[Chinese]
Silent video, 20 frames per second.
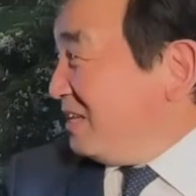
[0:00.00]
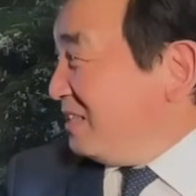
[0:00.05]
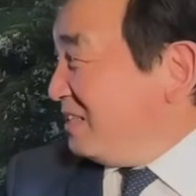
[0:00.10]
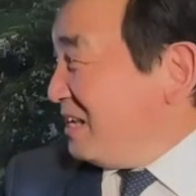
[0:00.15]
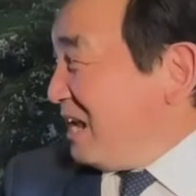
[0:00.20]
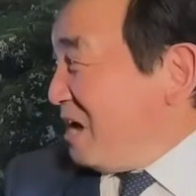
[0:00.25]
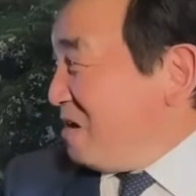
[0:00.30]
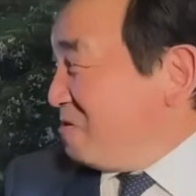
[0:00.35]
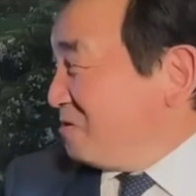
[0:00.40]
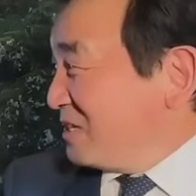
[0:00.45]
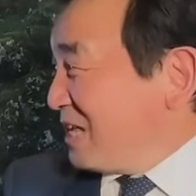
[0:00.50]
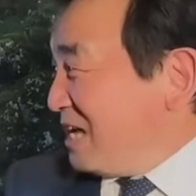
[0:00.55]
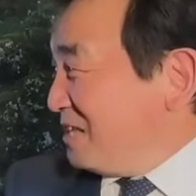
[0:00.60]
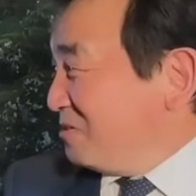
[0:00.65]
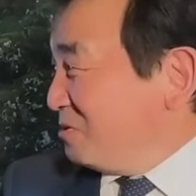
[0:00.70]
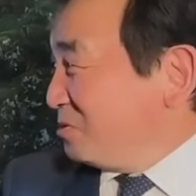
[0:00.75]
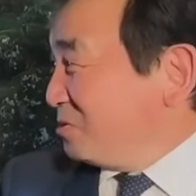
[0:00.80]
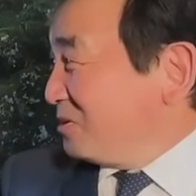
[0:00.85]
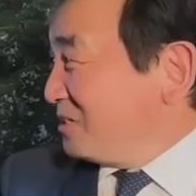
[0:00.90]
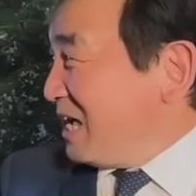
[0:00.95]
然后他
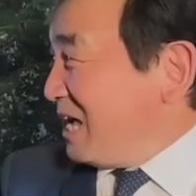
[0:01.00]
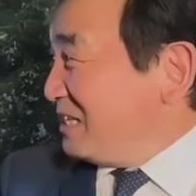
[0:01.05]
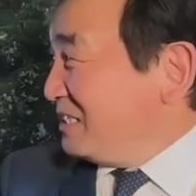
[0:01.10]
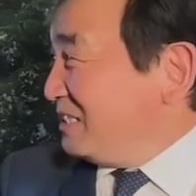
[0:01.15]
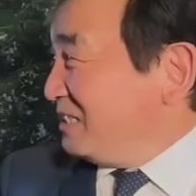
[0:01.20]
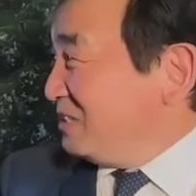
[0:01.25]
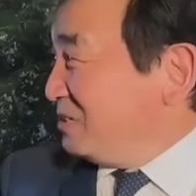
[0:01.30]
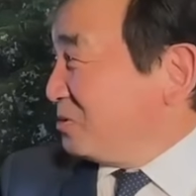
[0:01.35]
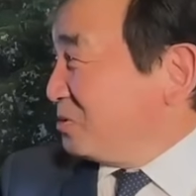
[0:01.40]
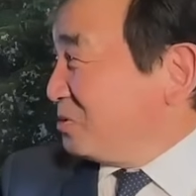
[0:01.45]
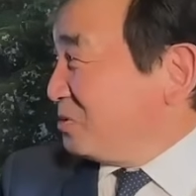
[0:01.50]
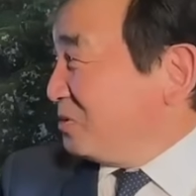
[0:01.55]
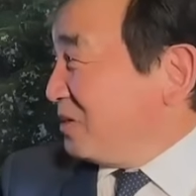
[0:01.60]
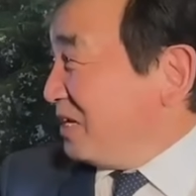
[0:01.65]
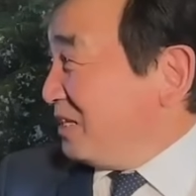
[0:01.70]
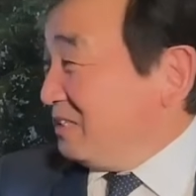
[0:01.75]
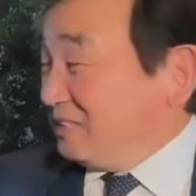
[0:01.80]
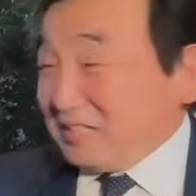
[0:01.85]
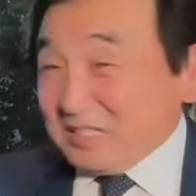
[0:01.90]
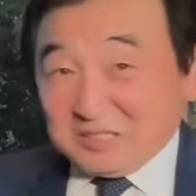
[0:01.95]
就蔡奇就出
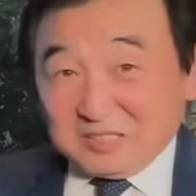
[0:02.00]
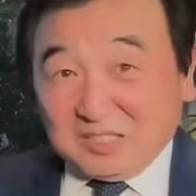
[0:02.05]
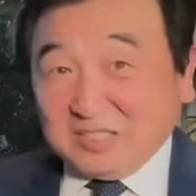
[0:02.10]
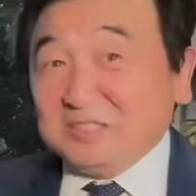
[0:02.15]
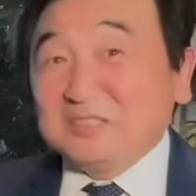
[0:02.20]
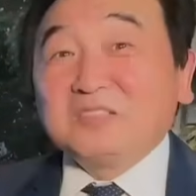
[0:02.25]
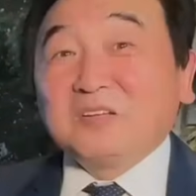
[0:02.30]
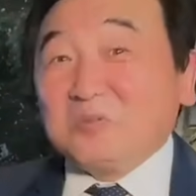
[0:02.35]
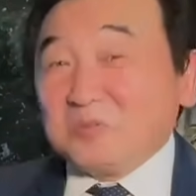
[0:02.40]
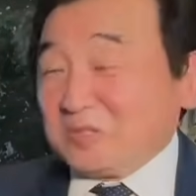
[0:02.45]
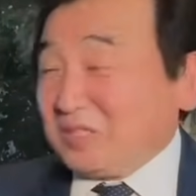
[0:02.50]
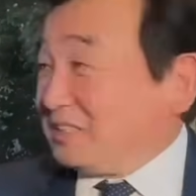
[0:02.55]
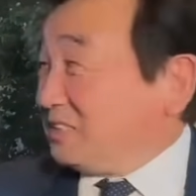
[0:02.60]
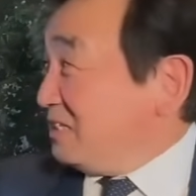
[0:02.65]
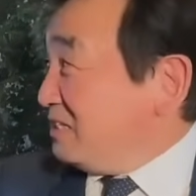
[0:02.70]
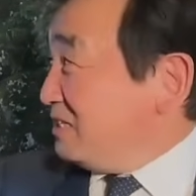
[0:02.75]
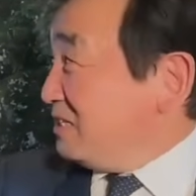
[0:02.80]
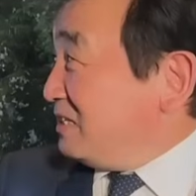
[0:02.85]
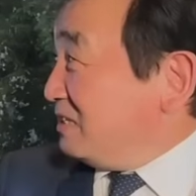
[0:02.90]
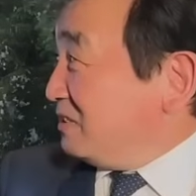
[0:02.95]
来，那挺逗的，
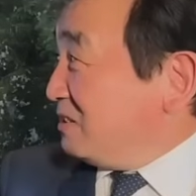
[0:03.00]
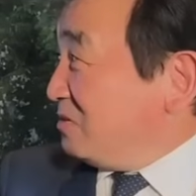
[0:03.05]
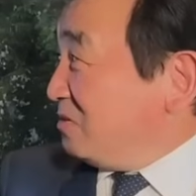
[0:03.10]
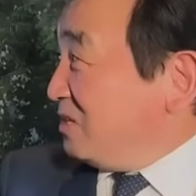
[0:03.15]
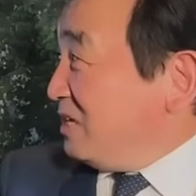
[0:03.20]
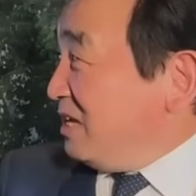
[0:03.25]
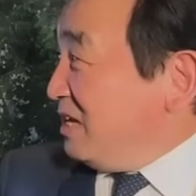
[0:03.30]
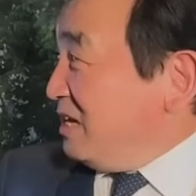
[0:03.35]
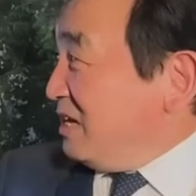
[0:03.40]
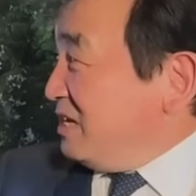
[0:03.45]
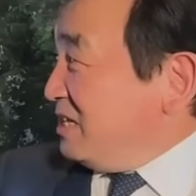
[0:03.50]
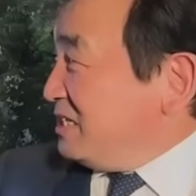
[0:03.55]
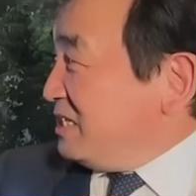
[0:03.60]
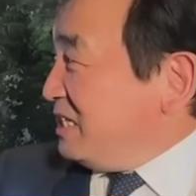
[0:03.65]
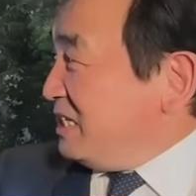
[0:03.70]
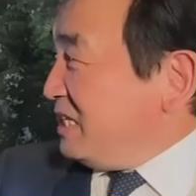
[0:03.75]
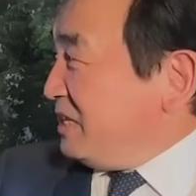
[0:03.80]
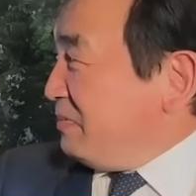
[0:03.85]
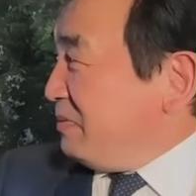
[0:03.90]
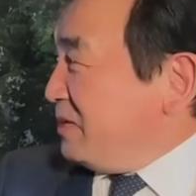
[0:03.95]
真的挺逗的。
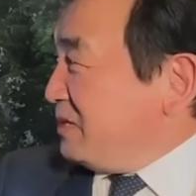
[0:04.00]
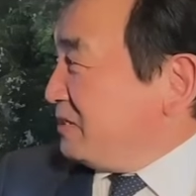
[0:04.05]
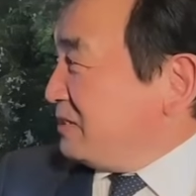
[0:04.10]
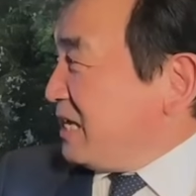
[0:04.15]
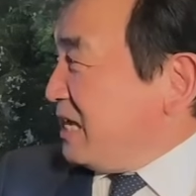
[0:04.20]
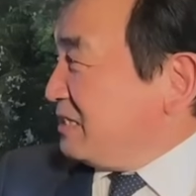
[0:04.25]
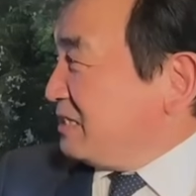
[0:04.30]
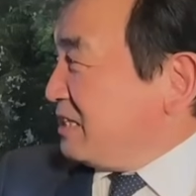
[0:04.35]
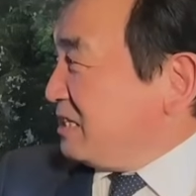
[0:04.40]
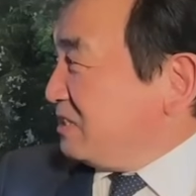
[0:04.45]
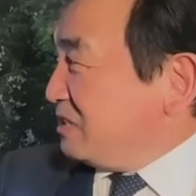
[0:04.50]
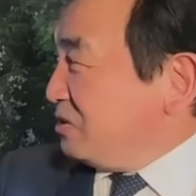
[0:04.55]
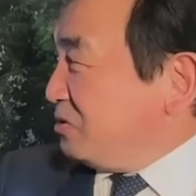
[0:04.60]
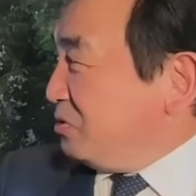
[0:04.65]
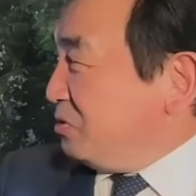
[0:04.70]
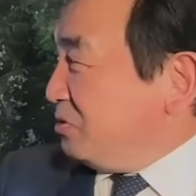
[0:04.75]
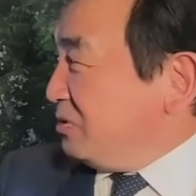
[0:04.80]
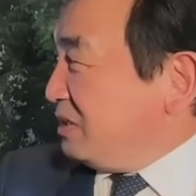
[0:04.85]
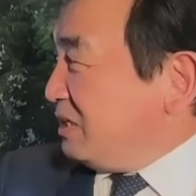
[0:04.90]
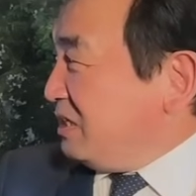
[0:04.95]
习近平在政治
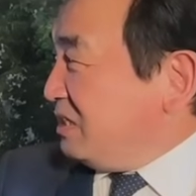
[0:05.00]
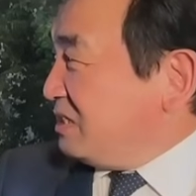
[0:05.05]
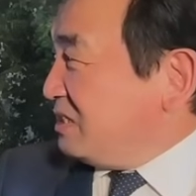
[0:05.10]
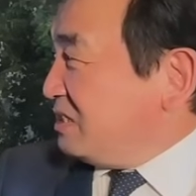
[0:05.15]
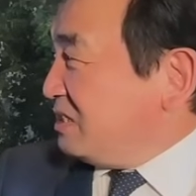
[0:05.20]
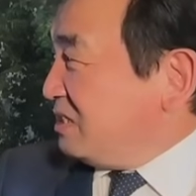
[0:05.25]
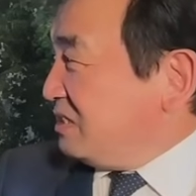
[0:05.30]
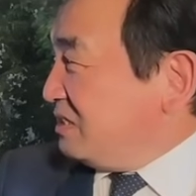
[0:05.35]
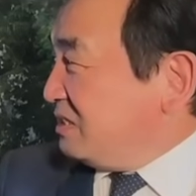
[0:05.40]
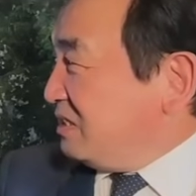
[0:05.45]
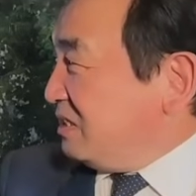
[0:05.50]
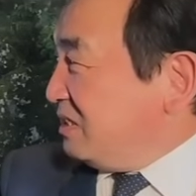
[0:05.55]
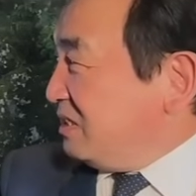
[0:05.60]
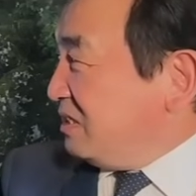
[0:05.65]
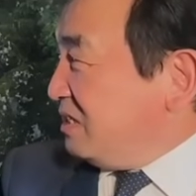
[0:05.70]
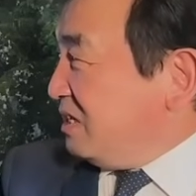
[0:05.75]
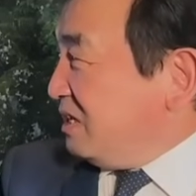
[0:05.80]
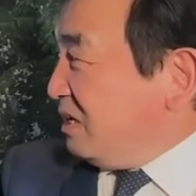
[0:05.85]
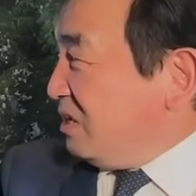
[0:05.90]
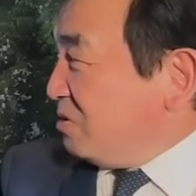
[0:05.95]
局第十
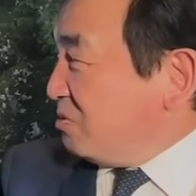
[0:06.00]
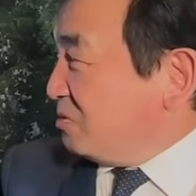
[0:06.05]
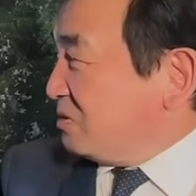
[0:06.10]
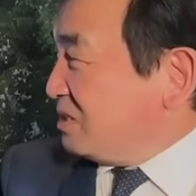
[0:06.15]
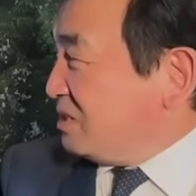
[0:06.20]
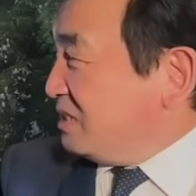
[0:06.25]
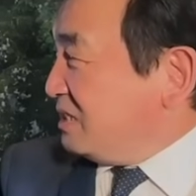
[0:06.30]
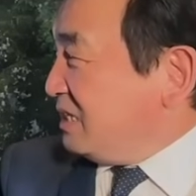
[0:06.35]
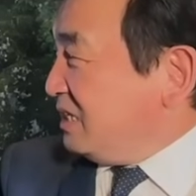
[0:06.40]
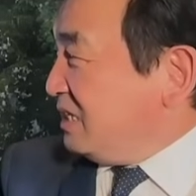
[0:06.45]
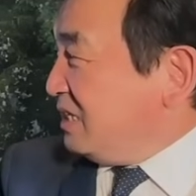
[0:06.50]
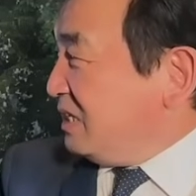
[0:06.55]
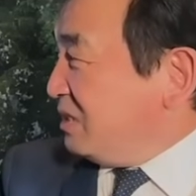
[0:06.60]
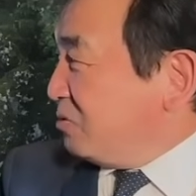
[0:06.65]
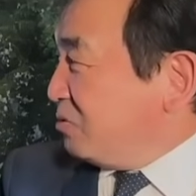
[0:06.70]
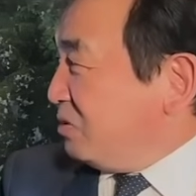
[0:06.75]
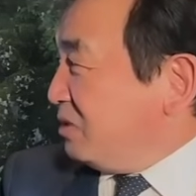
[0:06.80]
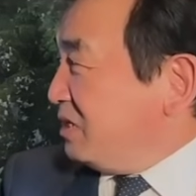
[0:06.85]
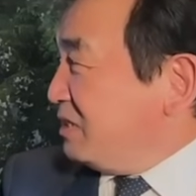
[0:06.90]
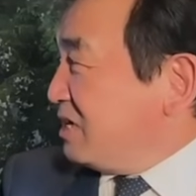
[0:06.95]
六次集体
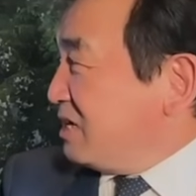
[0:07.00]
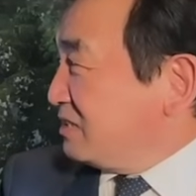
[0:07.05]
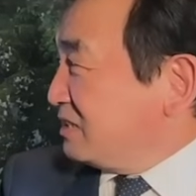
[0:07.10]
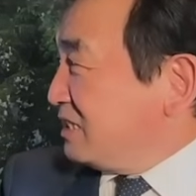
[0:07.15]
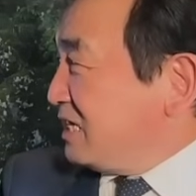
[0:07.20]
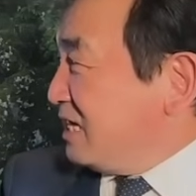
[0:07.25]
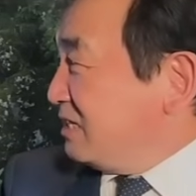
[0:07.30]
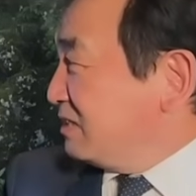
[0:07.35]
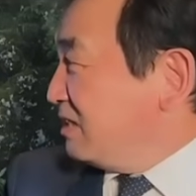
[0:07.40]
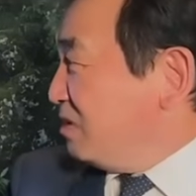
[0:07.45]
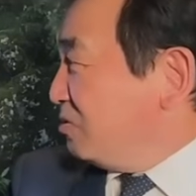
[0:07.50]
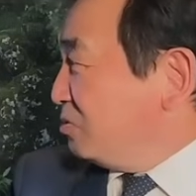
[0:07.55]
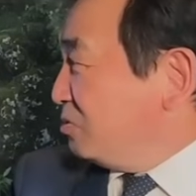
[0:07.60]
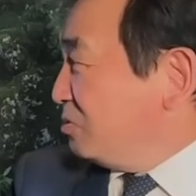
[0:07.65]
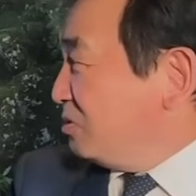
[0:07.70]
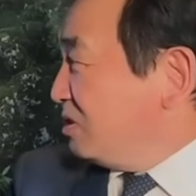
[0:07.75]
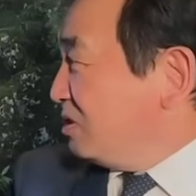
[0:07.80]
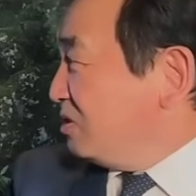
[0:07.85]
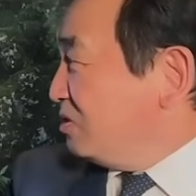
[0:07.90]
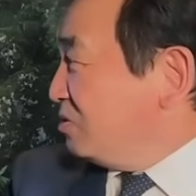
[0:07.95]
会议上强调
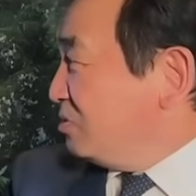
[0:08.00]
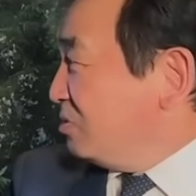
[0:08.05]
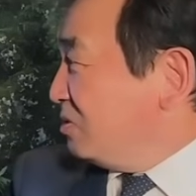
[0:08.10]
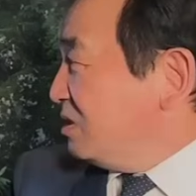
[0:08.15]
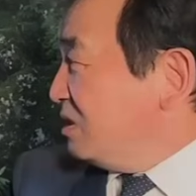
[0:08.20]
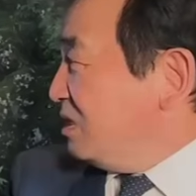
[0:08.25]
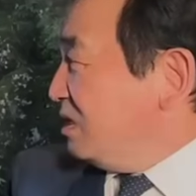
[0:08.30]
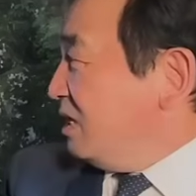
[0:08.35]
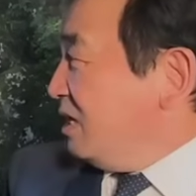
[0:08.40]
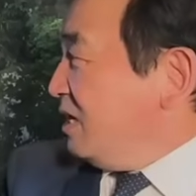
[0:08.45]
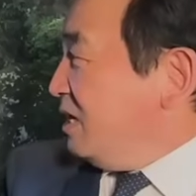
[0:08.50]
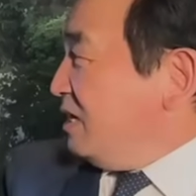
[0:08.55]
如何如何。